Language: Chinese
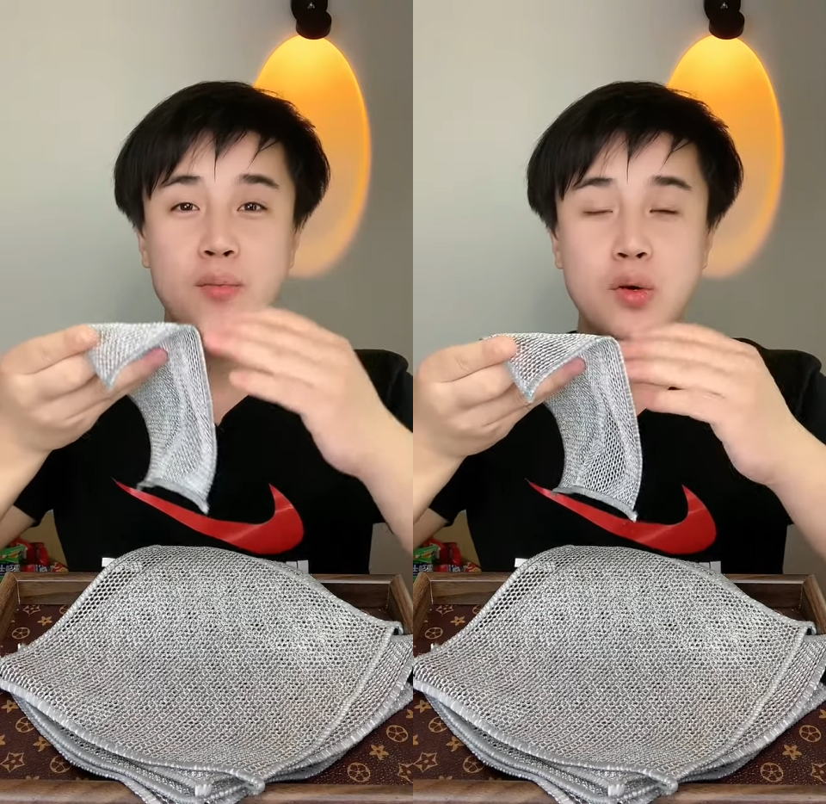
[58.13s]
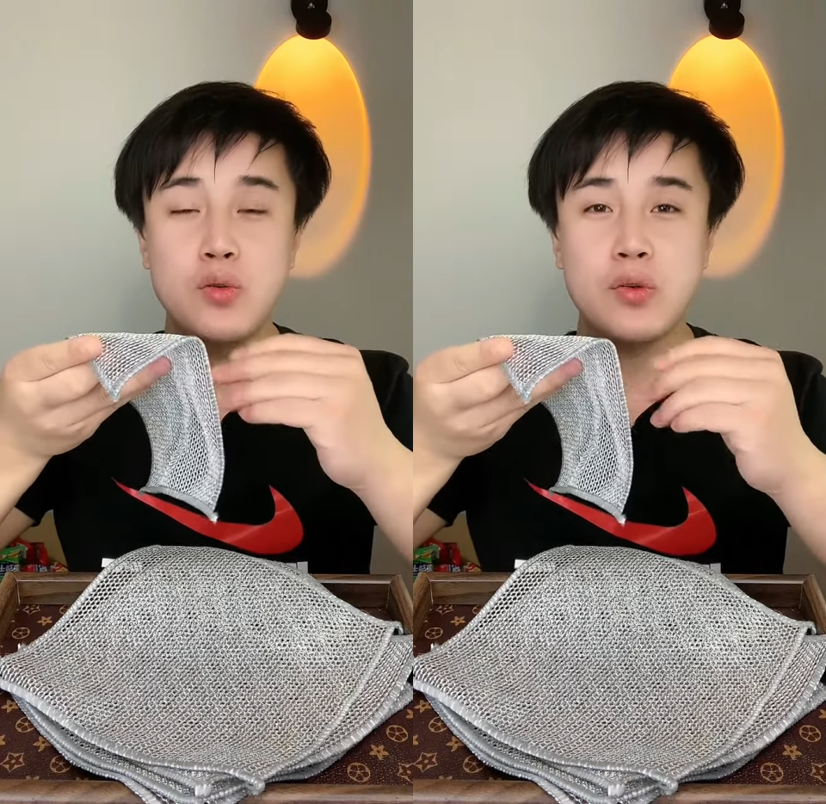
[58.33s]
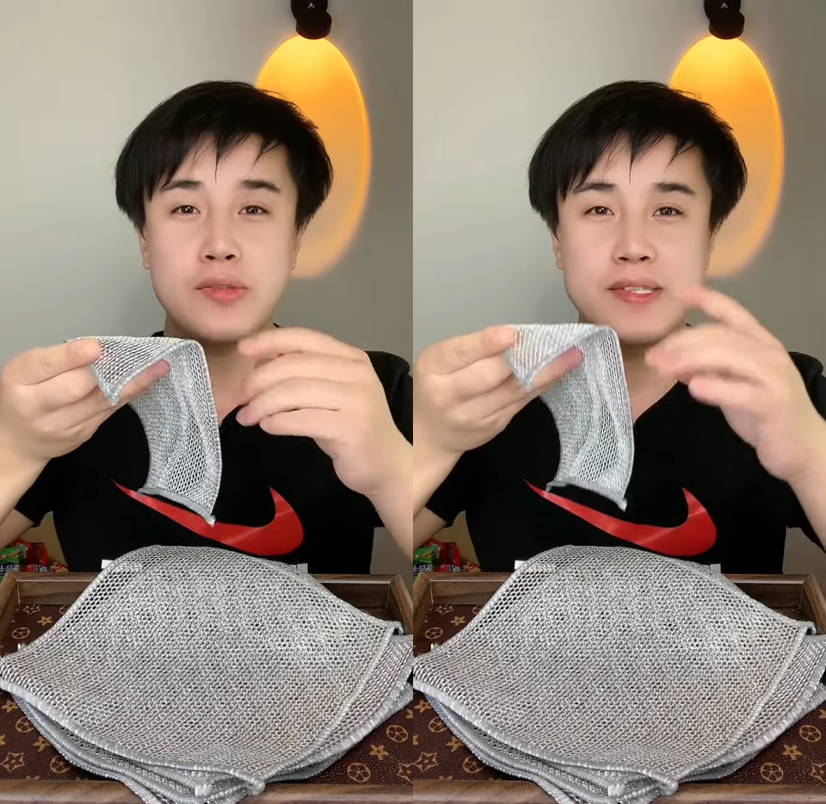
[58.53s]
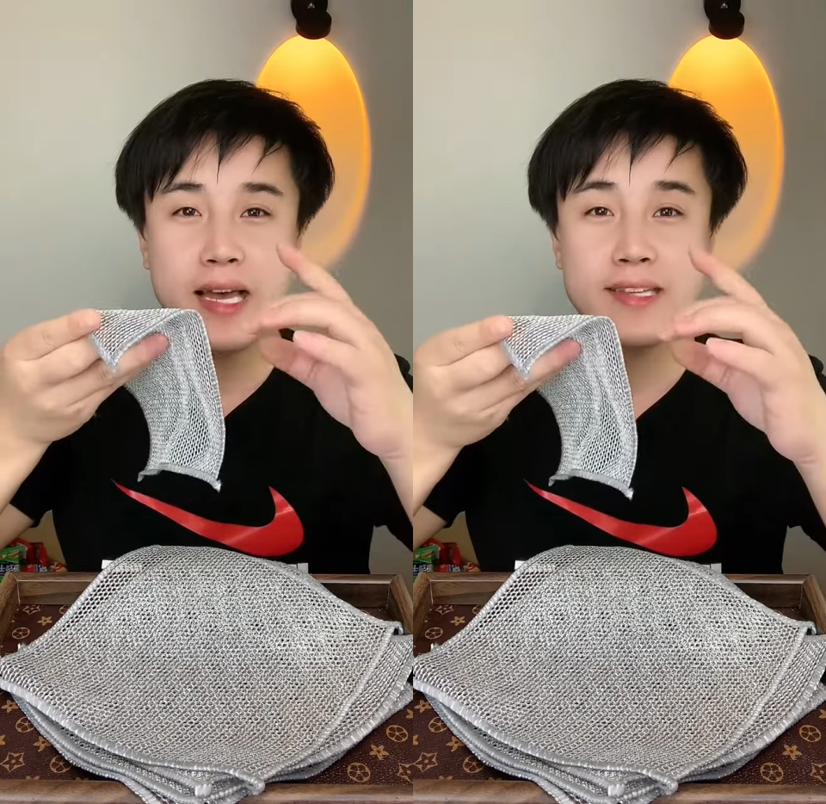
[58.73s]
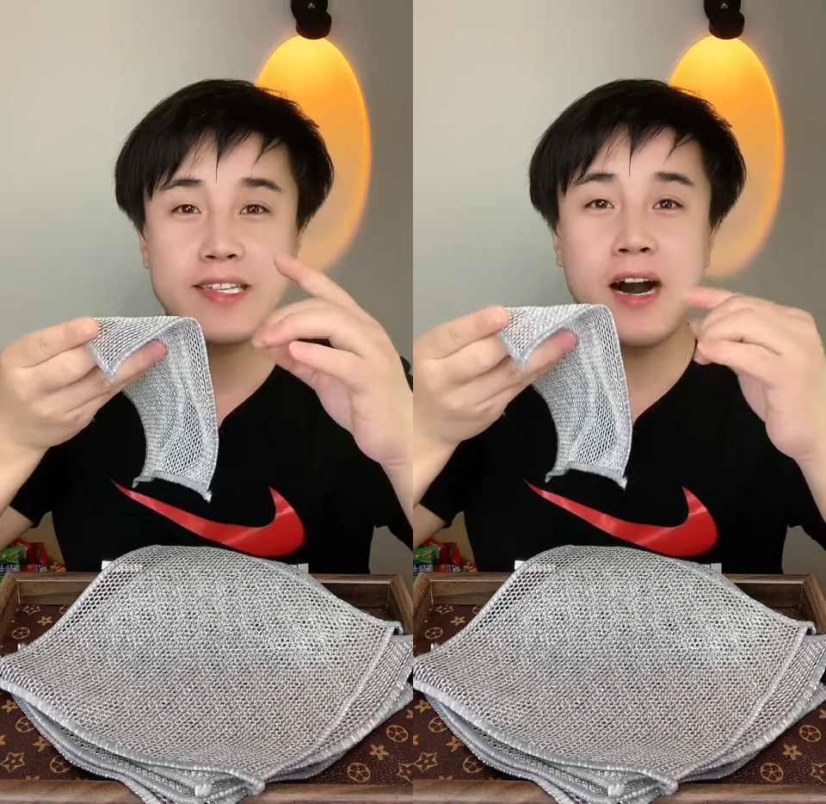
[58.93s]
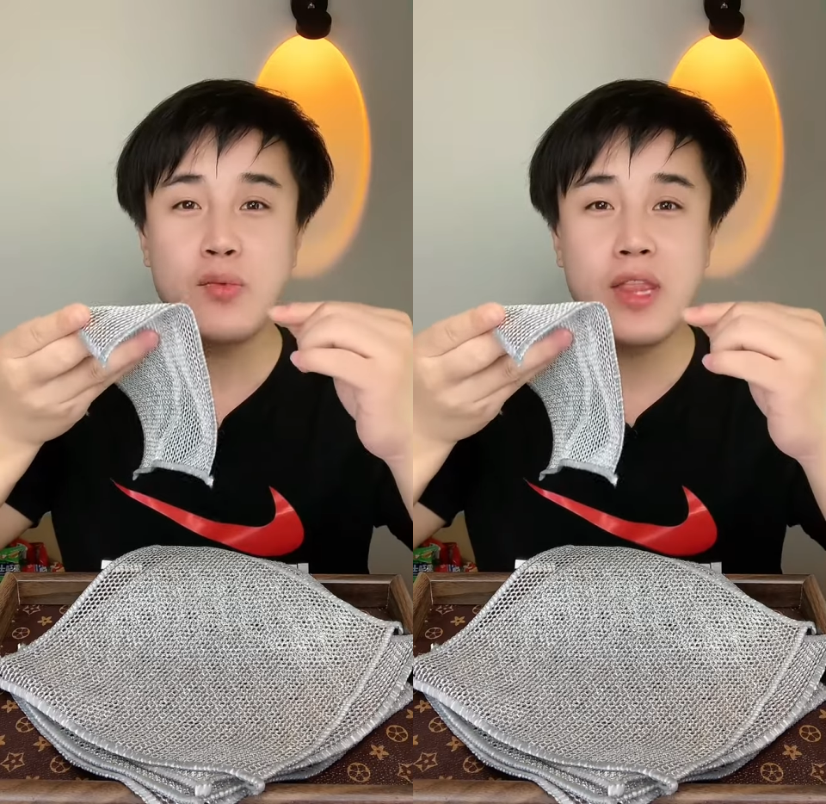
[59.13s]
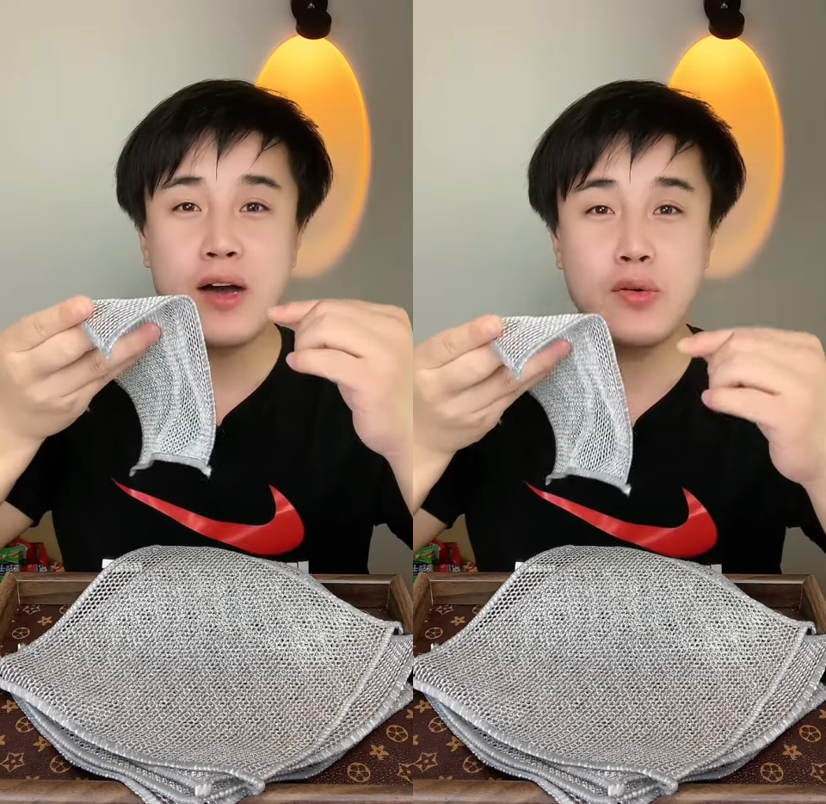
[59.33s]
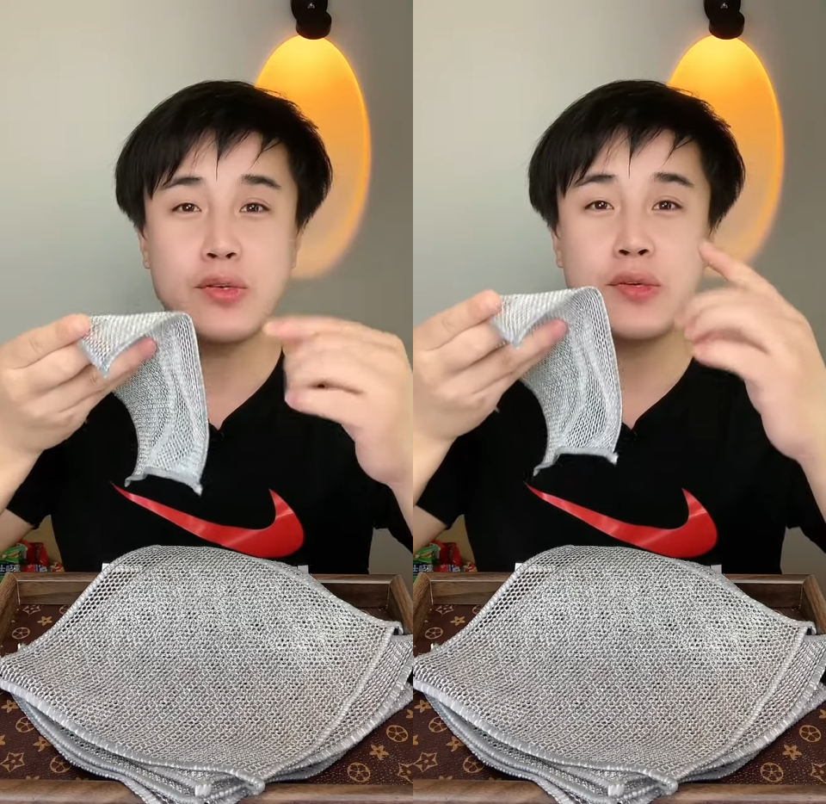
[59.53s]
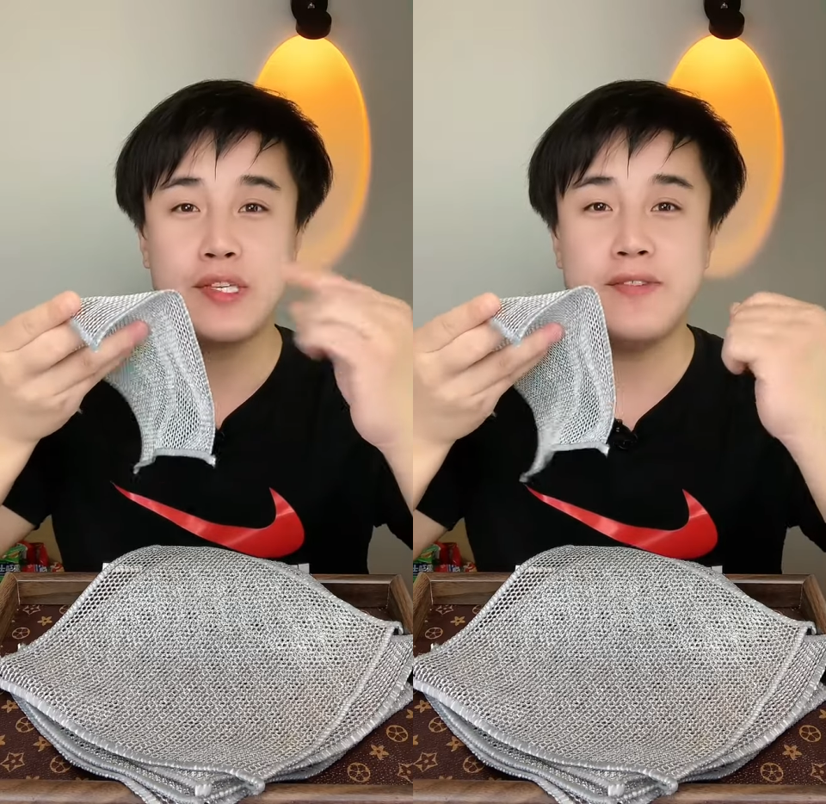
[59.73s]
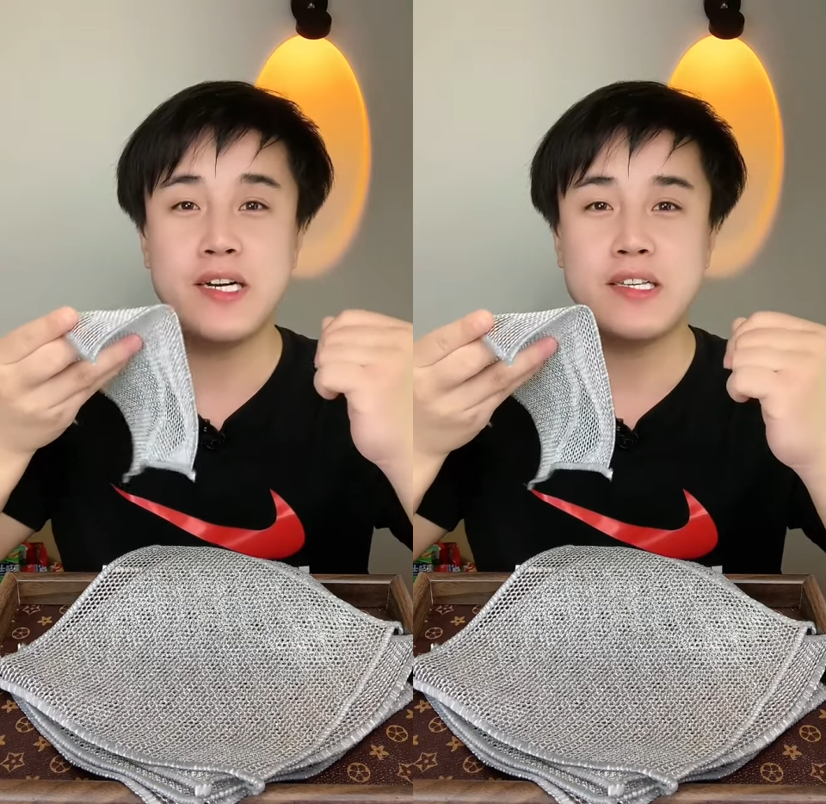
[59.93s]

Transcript: 不会说存在藏污纳垢有异味。